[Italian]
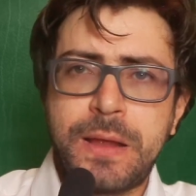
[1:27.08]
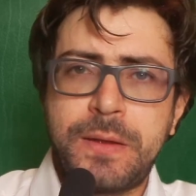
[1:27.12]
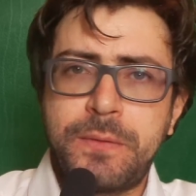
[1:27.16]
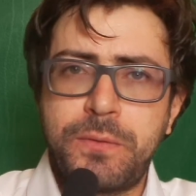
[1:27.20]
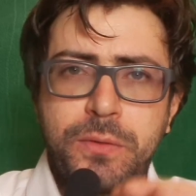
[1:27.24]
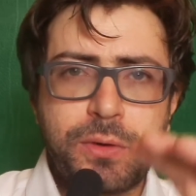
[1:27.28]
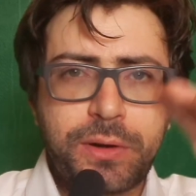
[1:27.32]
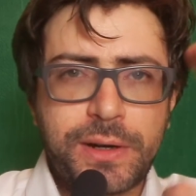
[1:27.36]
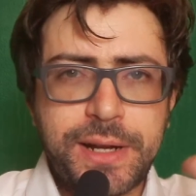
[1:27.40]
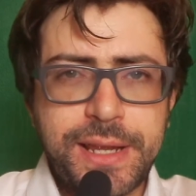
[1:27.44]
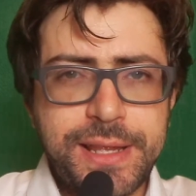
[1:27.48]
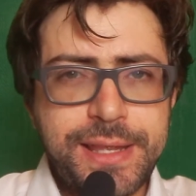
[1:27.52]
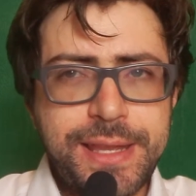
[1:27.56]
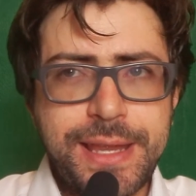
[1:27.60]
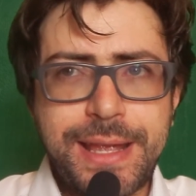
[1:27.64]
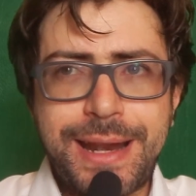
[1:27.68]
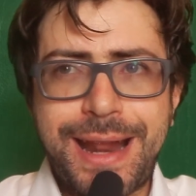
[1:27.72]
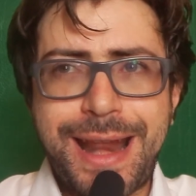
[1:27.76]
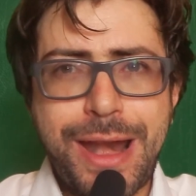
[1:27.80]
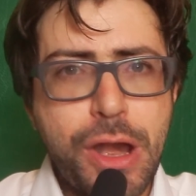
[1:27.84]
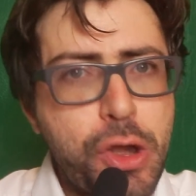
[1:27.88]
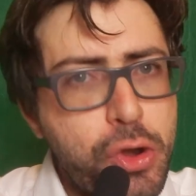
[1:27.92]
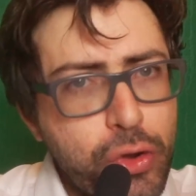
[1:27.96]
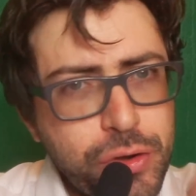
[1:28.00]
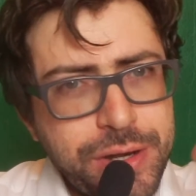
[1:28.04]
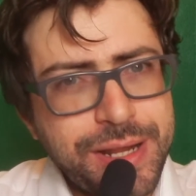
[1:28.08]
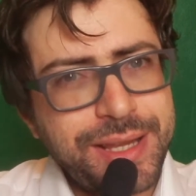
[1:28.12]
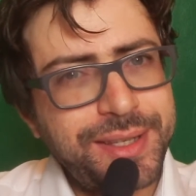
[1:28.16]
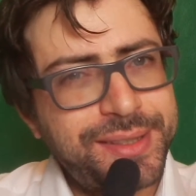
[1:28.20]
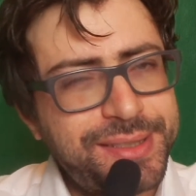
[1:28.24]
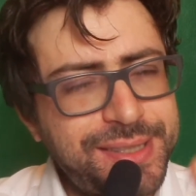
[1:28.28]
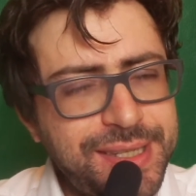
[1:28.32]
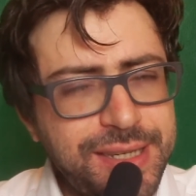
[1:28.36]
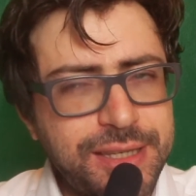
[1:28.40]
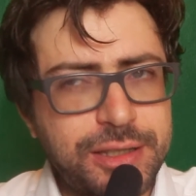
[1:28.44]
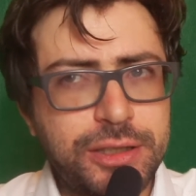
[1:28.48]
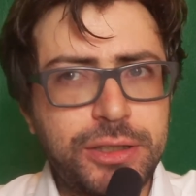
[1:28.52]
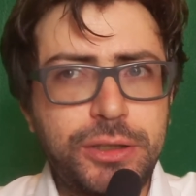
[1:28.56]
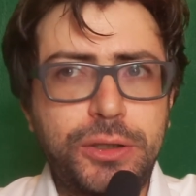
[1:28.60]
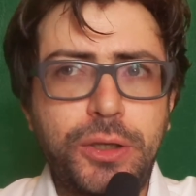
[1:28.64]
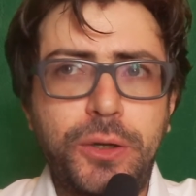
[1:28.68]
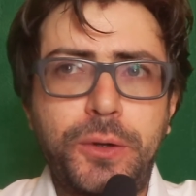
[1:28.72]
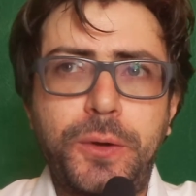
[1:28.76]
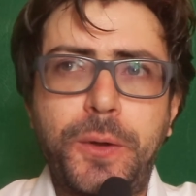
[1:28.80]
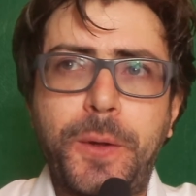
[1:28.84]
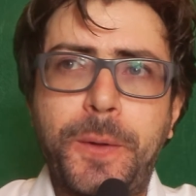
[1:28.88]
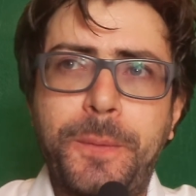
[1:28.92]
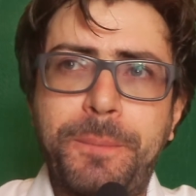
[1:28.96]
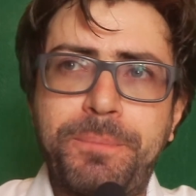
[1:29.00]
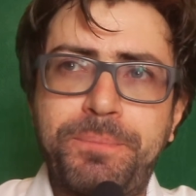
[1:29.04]
vorrei dire non
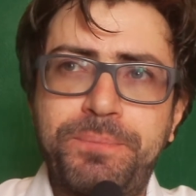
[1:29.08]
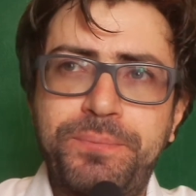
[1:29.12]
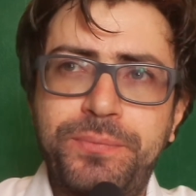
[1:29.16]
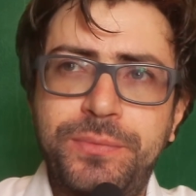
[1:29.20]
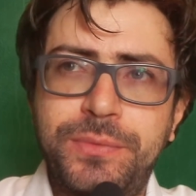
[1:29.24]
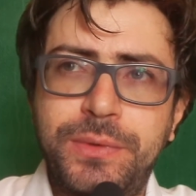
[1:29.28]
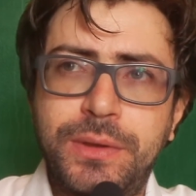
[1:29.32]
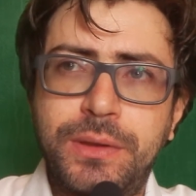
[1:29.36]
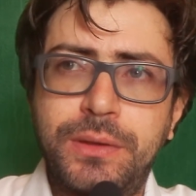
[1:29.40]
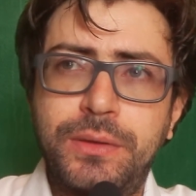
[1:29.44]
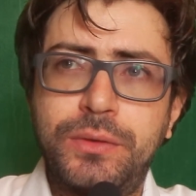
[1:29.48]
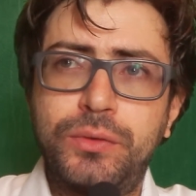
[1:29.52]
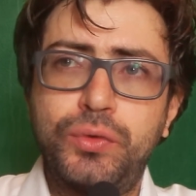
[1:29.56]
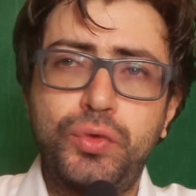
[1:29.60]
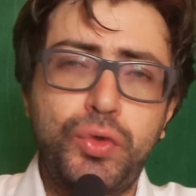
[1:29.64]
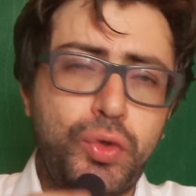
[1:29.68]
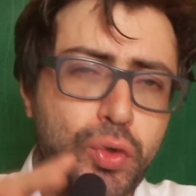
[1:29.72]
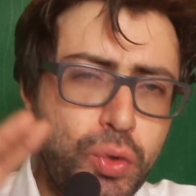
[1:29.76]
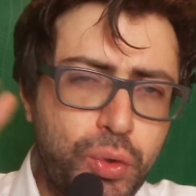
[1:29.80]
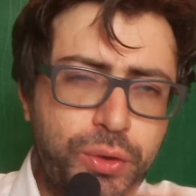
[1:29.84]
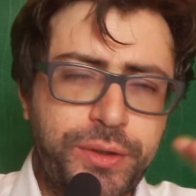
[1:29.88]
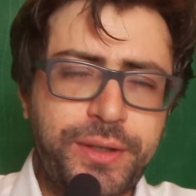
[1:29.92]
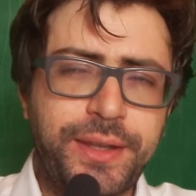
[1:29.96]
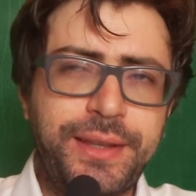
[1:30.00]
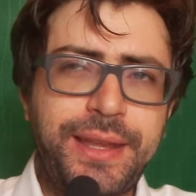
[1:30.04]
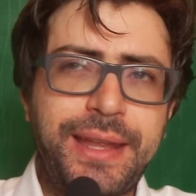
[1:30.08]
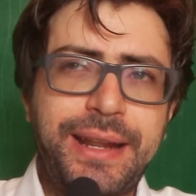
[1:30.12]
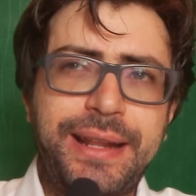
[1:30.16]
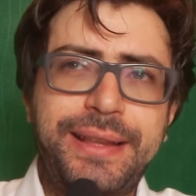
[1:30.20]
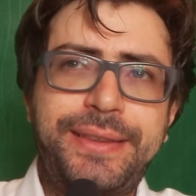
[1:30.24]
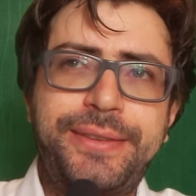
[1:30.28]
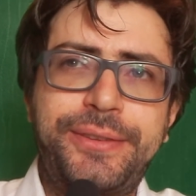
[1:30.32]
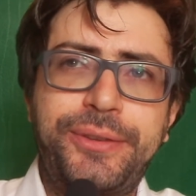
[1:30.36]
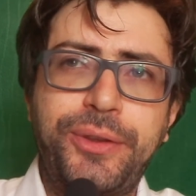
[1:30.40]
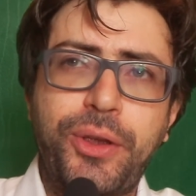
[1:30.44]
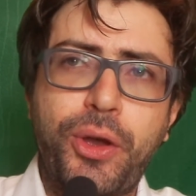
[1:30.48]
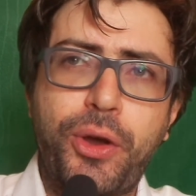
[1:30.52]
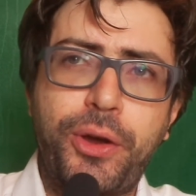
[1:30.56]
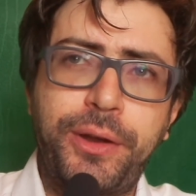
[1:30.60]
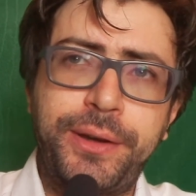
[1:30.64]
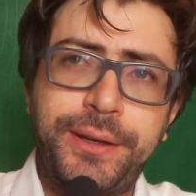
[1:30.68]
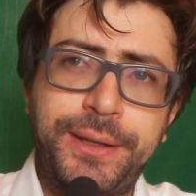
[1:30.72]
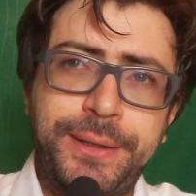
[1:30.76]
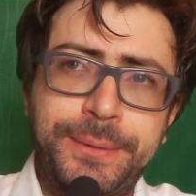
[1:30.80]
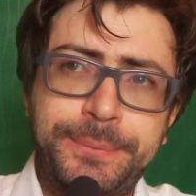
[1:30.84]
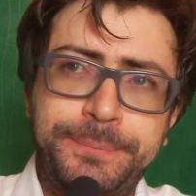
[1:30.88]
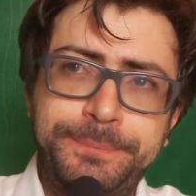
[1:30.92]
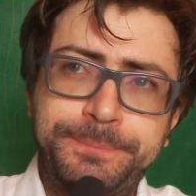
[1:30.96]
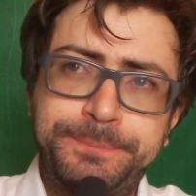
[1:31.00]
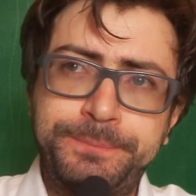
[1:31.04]
esistono giuste
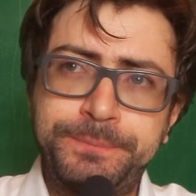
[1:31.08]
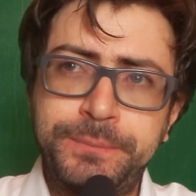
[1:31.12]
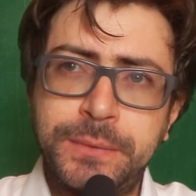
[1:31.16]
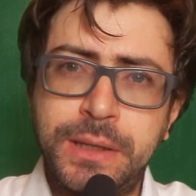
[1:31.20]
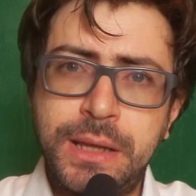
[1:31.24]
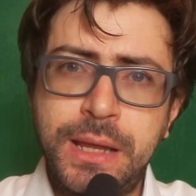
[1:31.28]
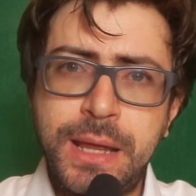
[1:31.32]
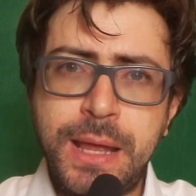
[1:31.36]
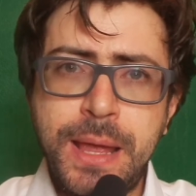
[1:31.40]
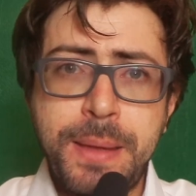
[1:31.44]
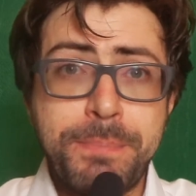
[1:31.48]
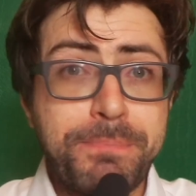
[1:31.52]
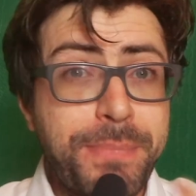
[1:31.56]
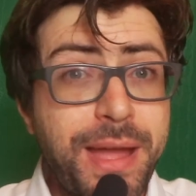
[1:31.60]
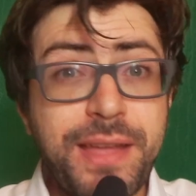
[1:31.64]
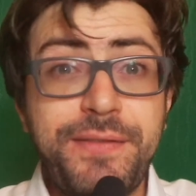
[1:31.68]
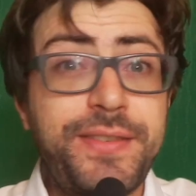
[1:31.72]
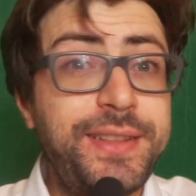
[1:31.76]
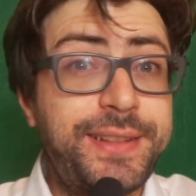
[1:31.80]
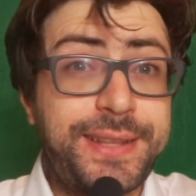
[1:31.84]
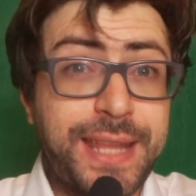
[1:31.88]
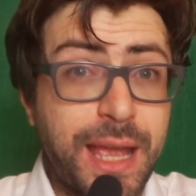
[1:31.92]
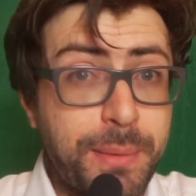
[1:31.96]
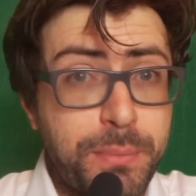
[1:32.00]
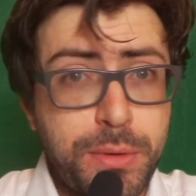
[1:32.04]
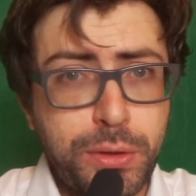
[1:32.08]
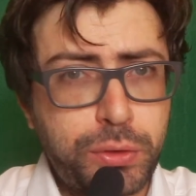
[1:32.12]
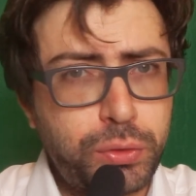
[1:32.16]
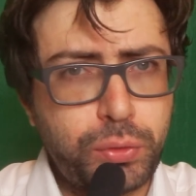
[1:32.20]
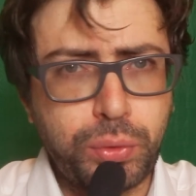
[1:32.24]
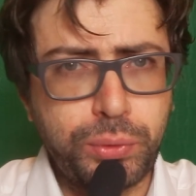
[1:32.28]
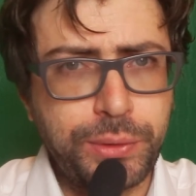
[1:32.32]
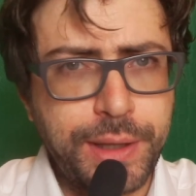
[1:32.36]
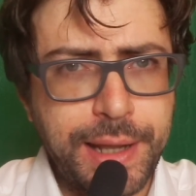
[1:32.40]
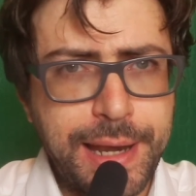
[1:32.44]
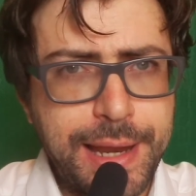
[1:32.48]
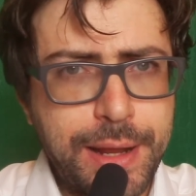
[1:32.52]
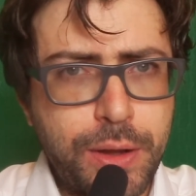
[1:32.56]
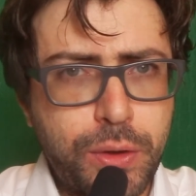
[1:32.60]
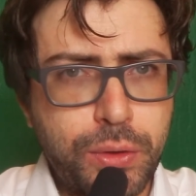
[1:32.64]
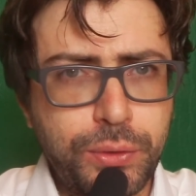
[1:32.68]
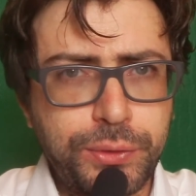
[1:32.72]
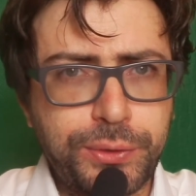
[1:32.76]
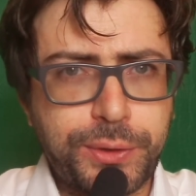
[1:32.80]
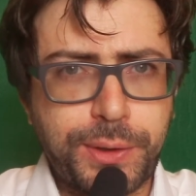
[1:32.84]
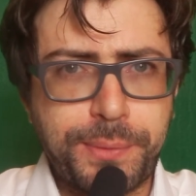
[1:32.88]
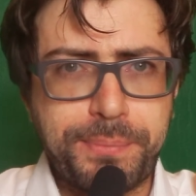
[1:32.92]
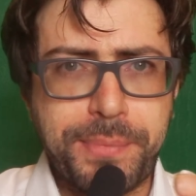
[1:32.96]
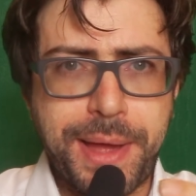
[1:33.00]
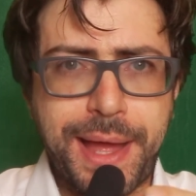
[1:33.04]
direzioni, ma evitiamo i tunnel in
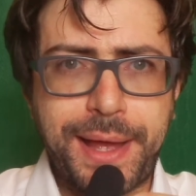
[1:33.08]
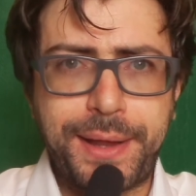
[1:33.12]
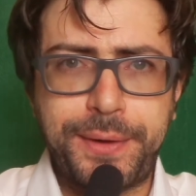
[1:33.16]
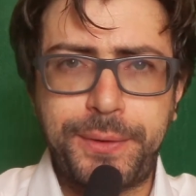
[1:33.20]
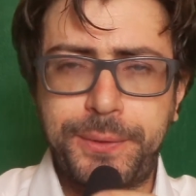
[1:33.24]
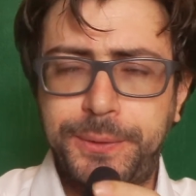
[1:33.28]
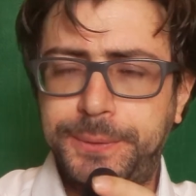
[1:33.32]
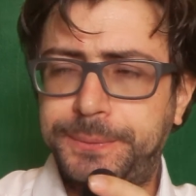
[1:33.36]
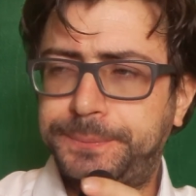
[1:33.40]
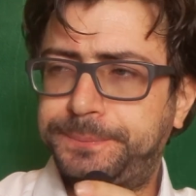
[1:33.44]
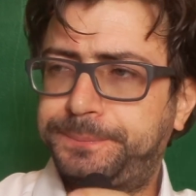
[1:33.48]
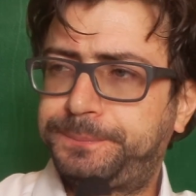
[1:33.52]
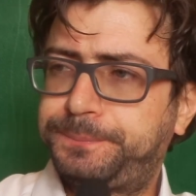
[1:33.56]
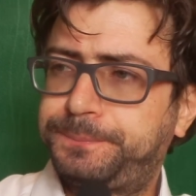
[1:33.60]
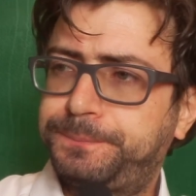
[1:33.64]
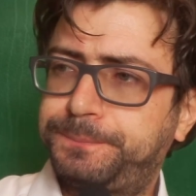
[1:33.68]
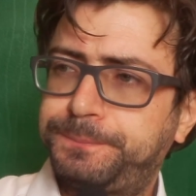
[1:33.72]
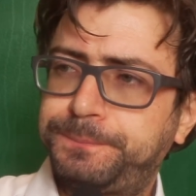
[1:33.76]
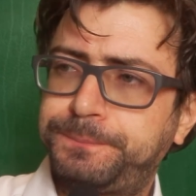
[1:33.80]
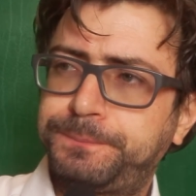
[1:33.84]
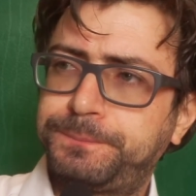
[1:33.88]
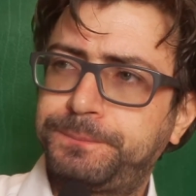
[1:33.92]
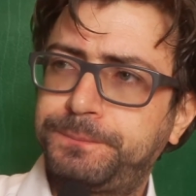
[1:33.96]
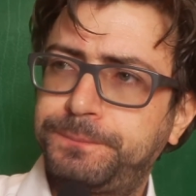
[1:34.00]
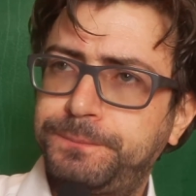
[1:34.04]
contromano. Mm.